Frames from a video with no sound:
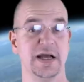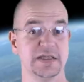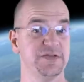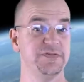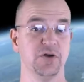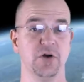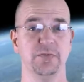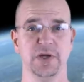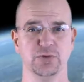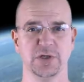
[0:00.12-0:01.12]
Herzlich
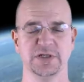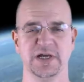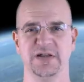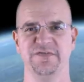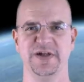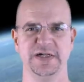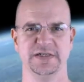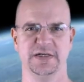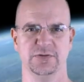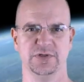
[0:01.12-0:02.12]
willkommen bei Urknall,
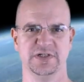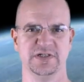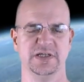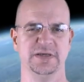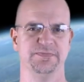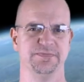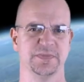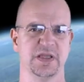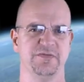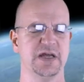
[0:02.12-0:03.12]
Weltall und das Leben.
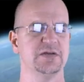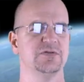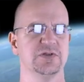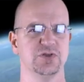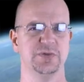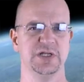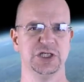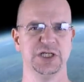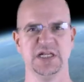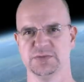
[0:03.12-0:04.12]
Wir hatten uns über die
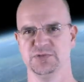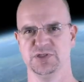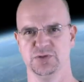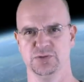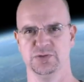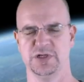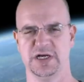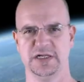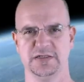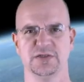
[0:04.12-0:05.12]
Sternexplosion
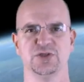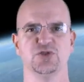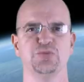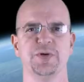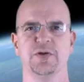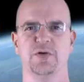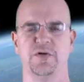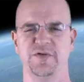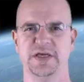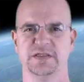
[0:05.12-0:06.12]
unterhalten, Super
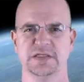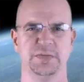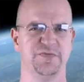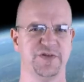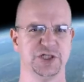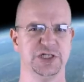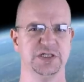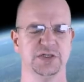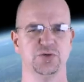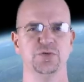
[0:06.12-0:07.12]
Norway. Es gibt
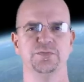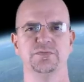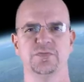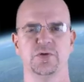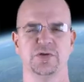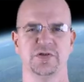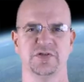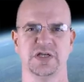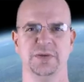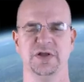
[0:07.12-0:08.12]
verschiedene Typen und
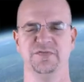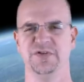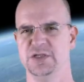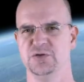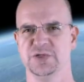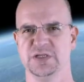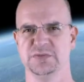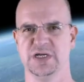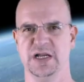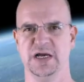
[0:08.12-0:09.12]
es gab ein Video mit
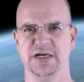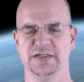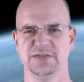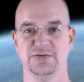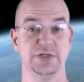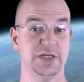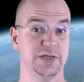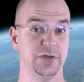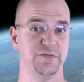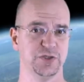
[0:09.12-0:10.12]
dem Teil 1 und ich
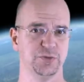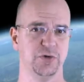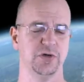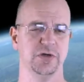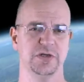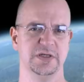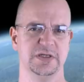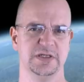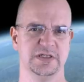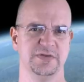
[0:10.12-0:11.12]
hatte euch versprochen,
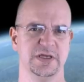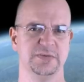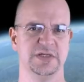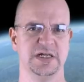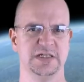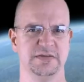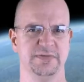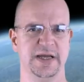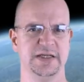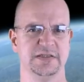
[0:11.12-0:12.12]
dass wir im Teil
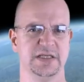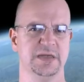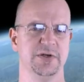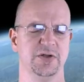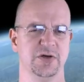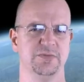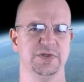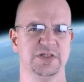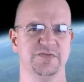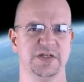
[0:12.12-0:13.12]
2 das Thema noch ein
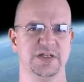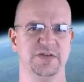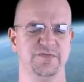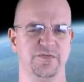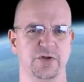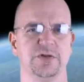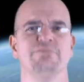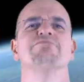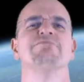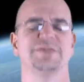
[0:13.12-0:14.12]
bisschen vertiefen wollen.
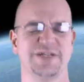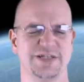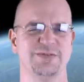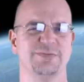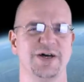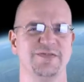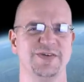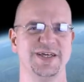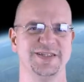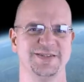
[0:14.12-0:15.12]
Das machen
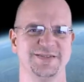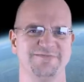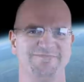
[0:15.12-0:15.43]
wir jetzt.